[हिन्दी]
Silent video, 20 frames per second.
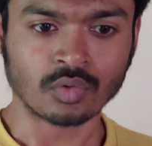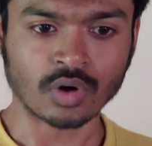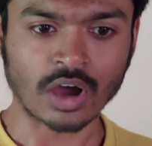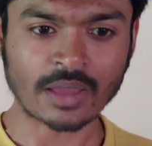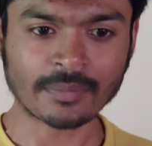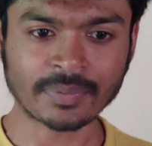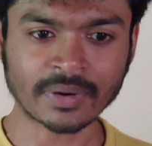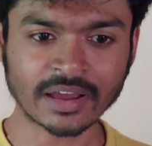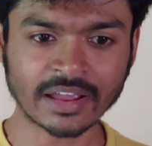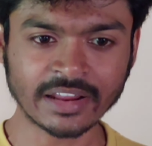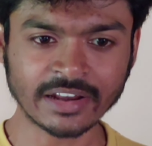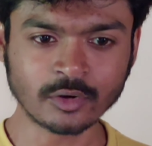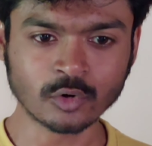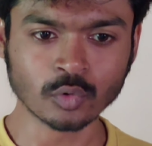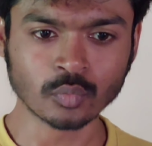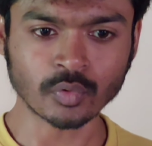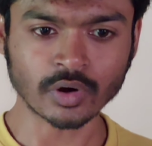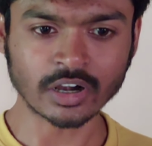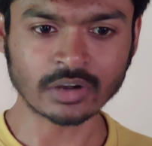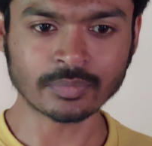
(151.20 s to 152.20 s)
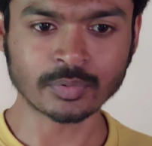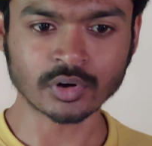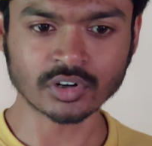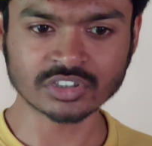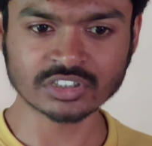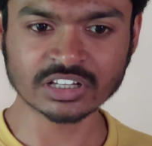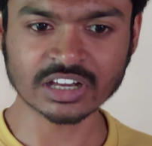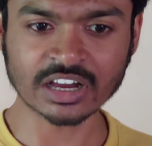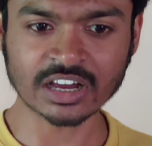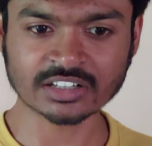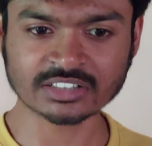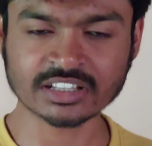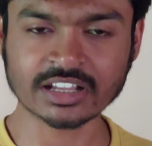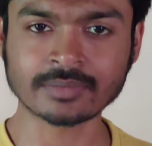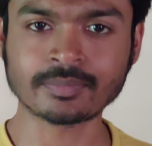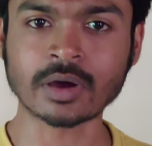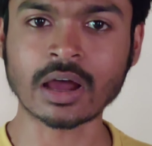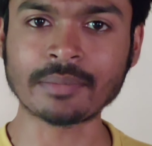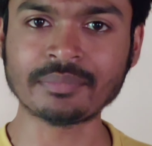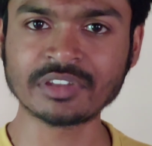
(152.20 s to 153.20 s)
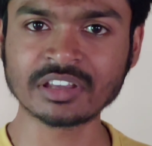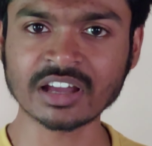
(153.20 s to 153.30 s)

वाईफाई 2.4 पॉइंट एंड 5